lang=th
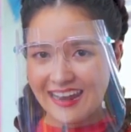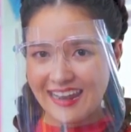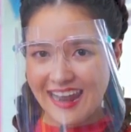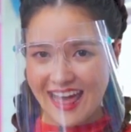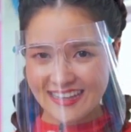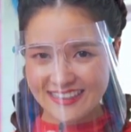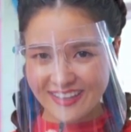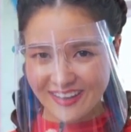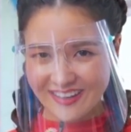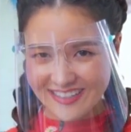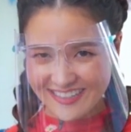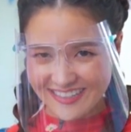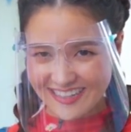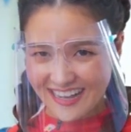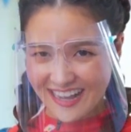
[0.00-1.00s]
และตอน
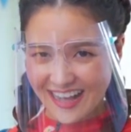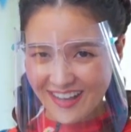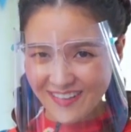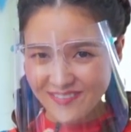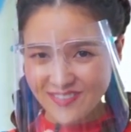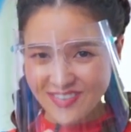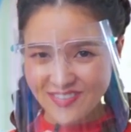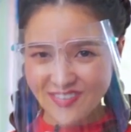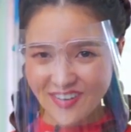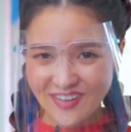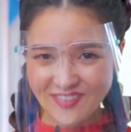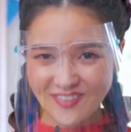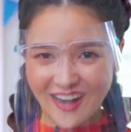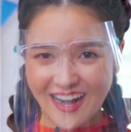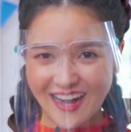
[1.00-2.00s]
นี้นะคะพี่ป้อน
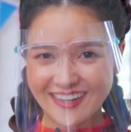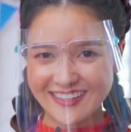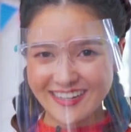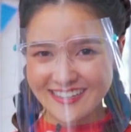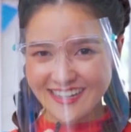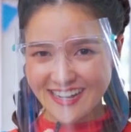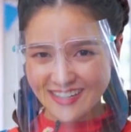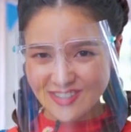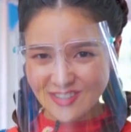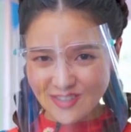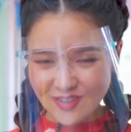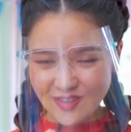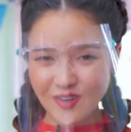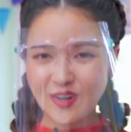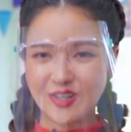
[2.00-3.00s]
ว่าเด็กๆ
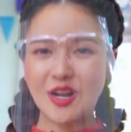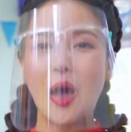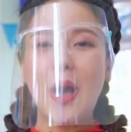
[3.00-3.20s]
ทุกคน